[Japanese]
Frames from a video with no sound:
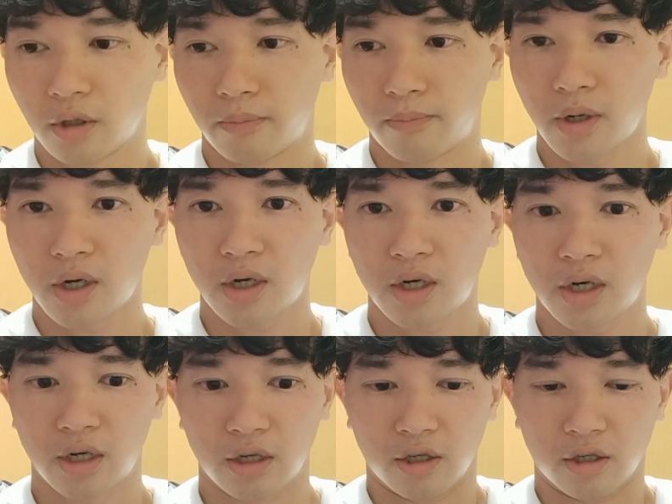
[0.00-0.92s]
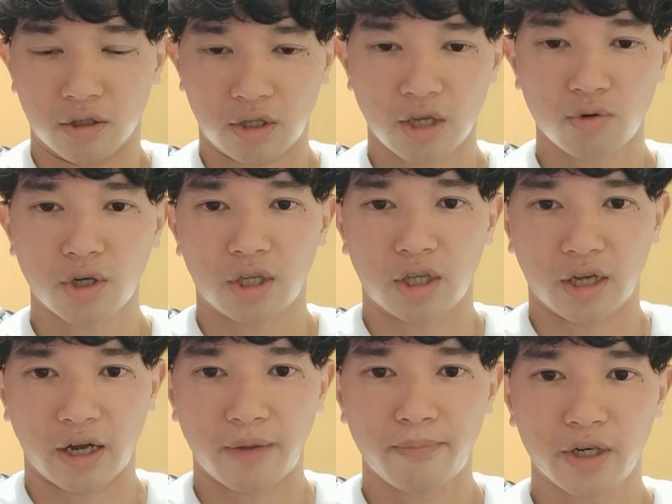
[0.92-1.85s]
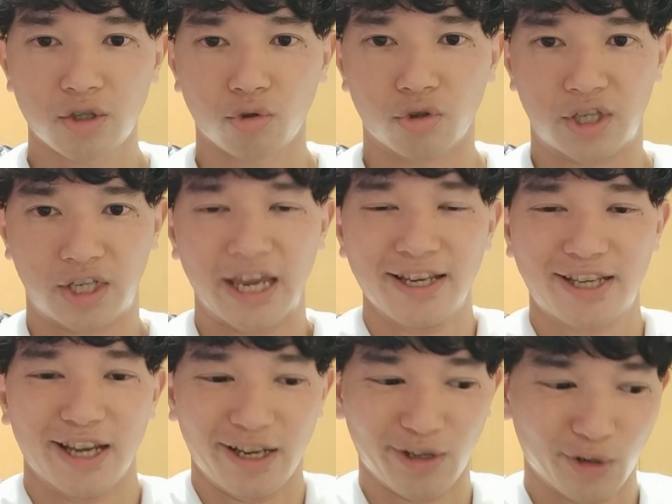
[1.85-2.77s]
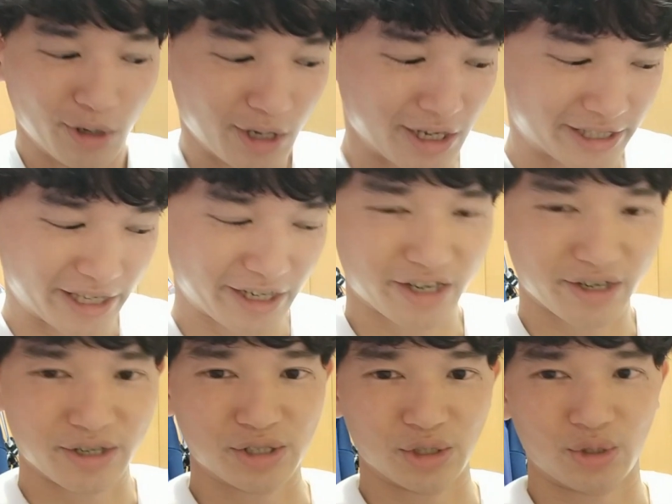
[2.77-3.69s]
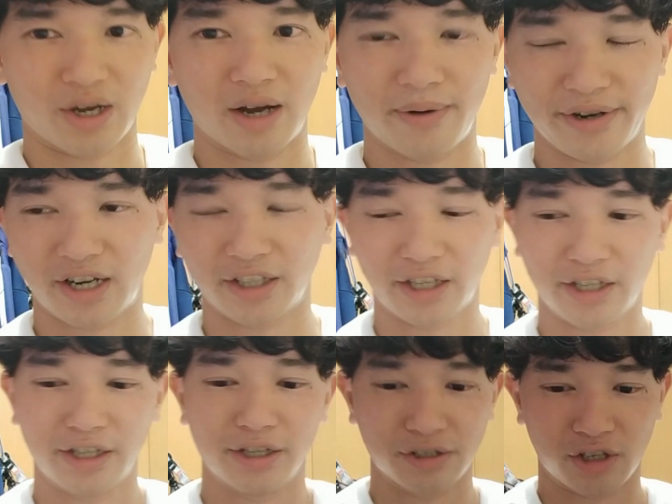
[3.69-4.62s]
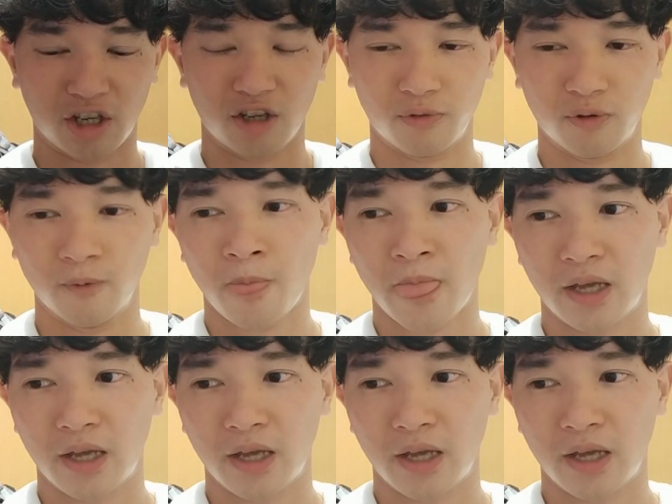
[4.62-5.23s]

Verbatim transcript: まあ、っていうわけで、あんまりちょっと自転車の性格についてはあまり語られないですけれども、